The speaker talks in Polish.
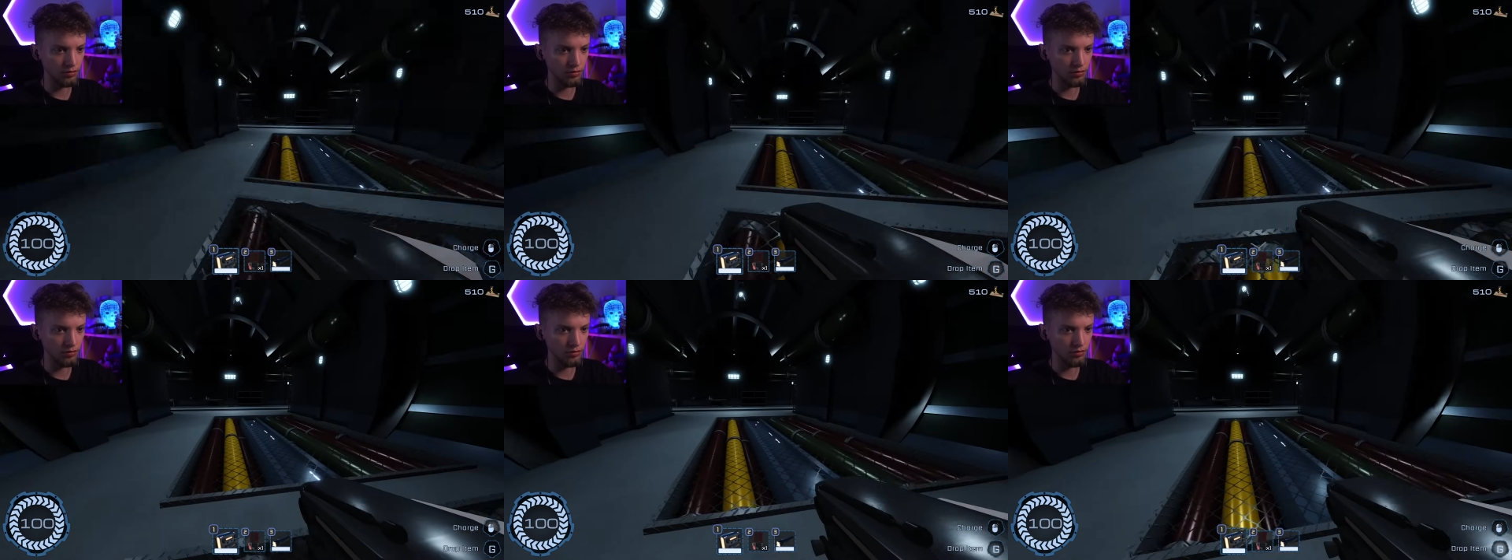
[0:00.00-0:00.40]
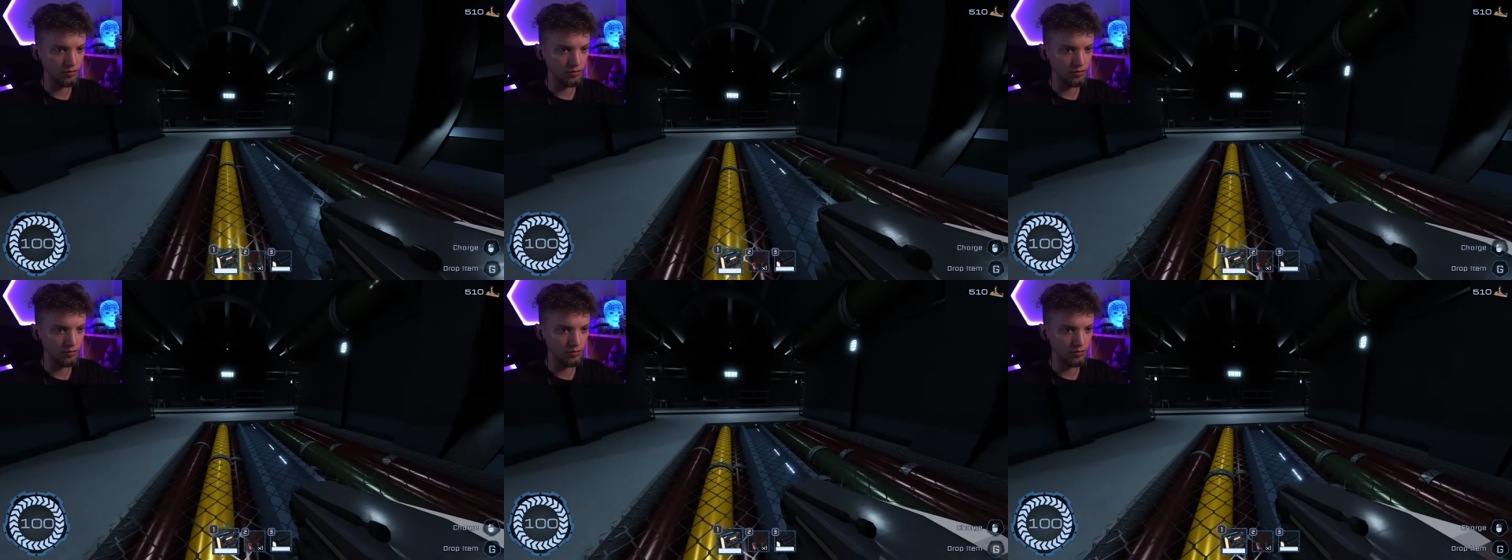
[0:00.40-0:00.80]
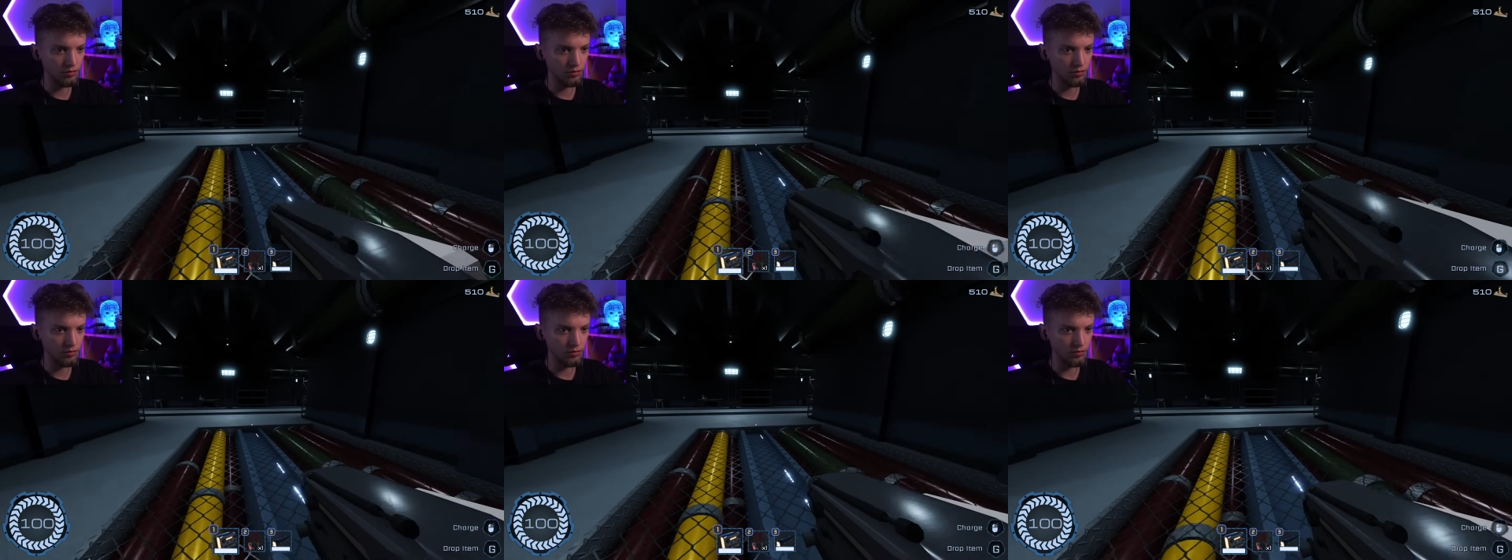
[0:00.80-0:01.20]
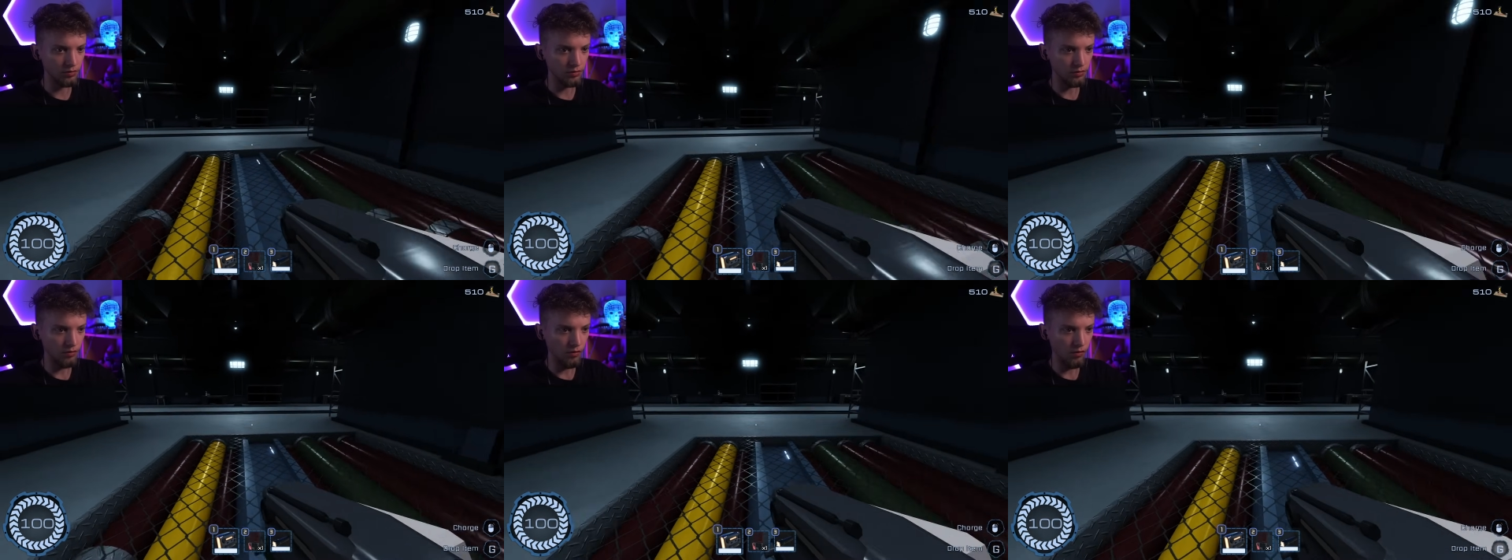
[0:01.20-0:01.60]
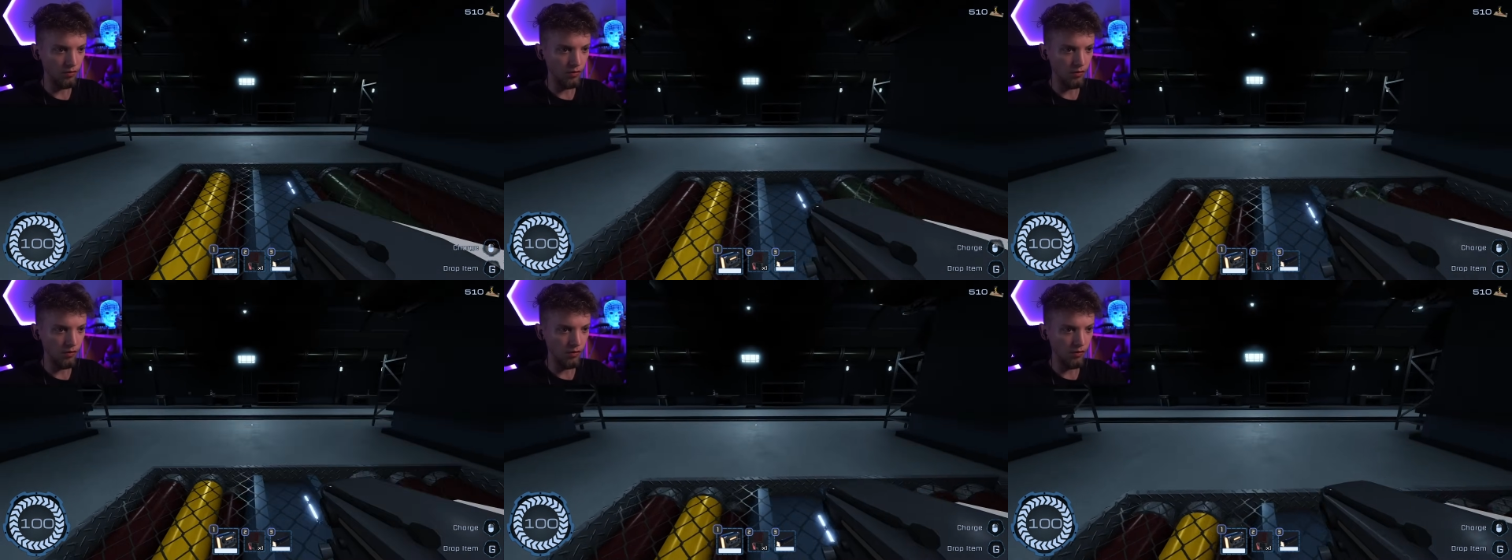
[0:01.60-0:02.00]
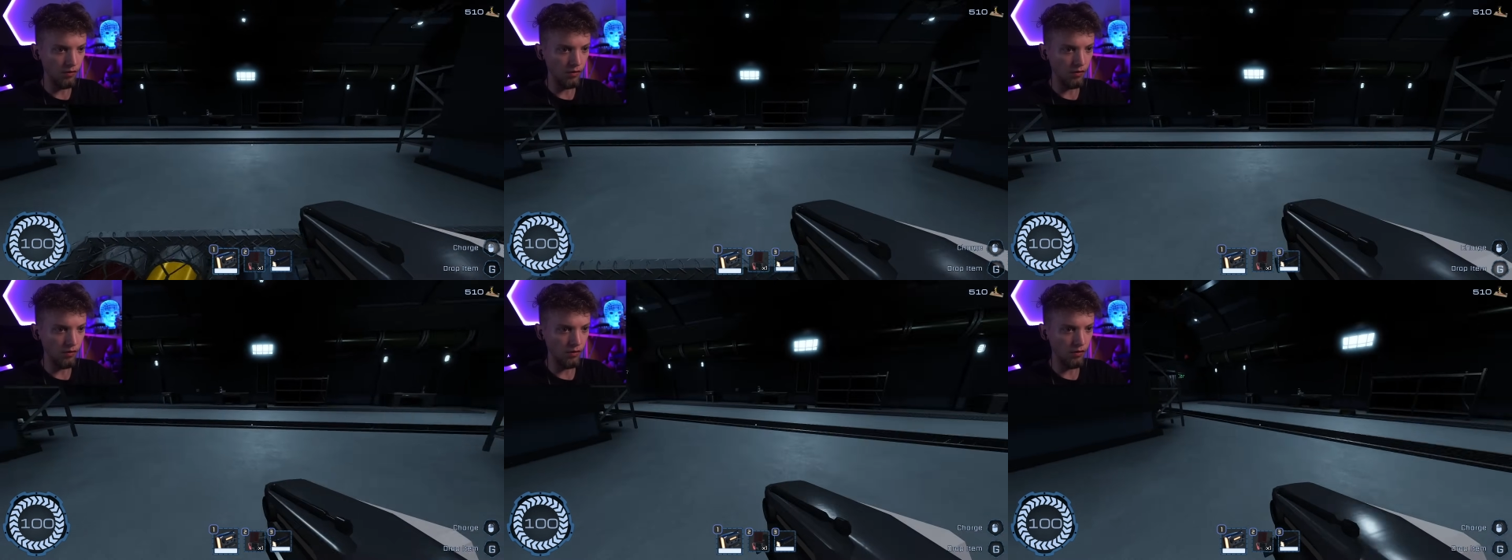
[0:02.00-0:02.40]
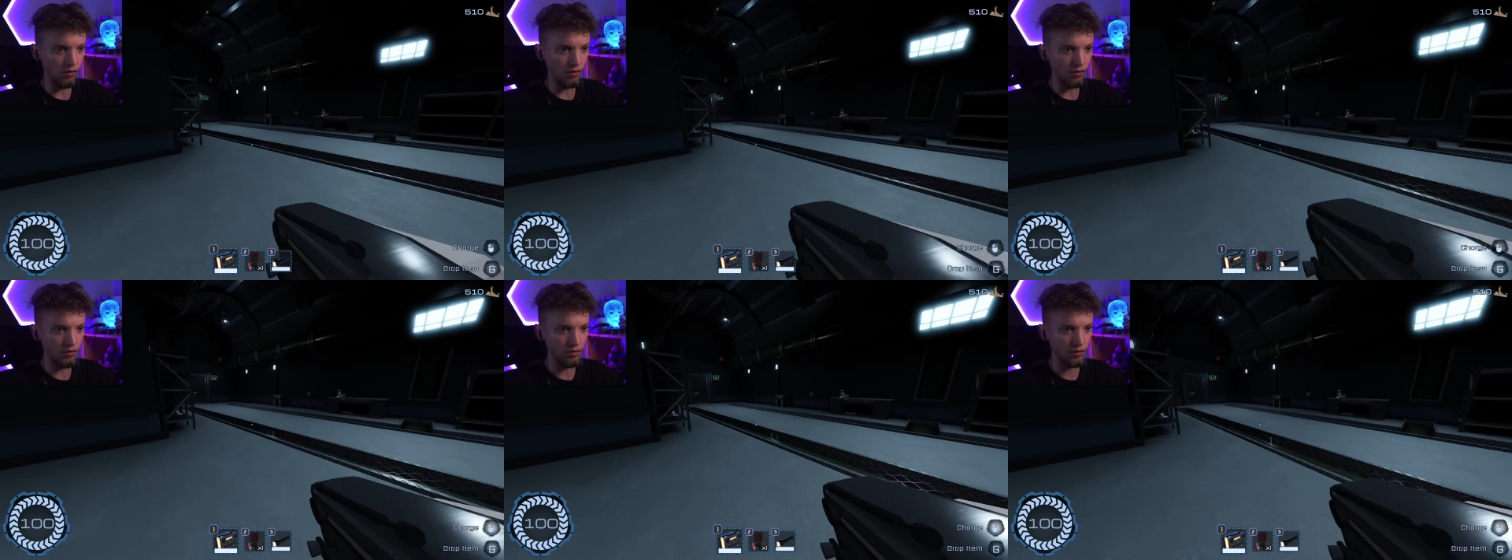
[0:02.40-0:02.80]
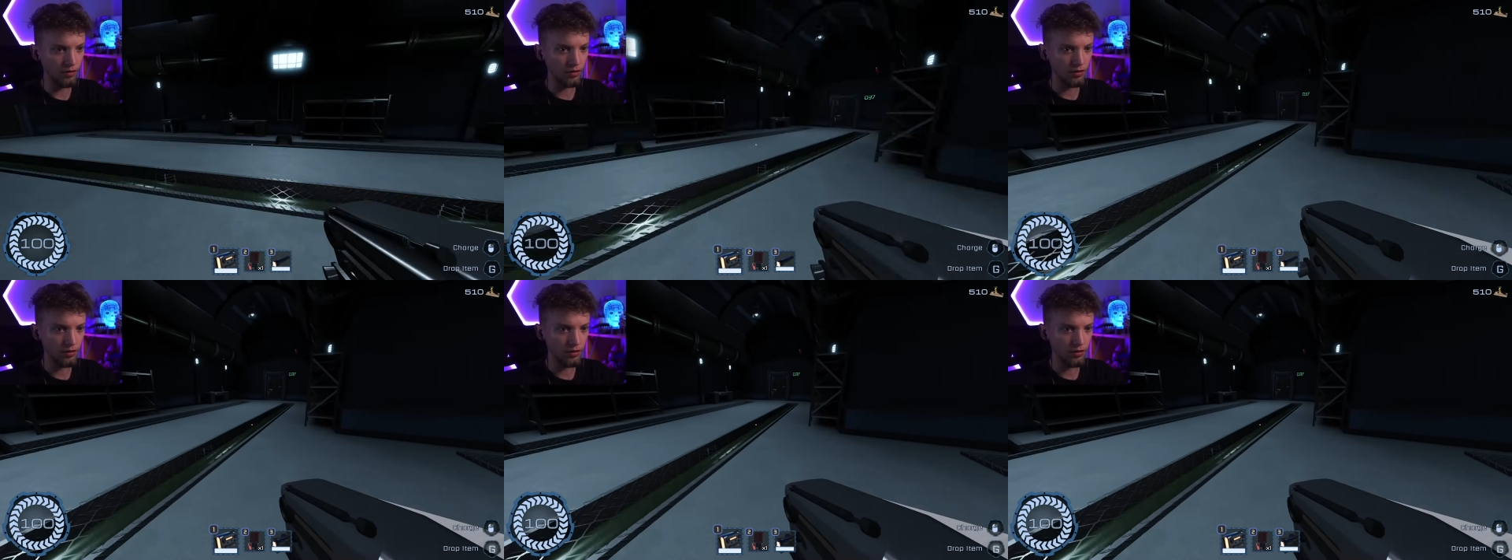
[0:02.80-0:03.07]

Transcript: Dobrze, że miałem szafę. Już bałem się, że ja tobie zająłem o. Mhm. szafę.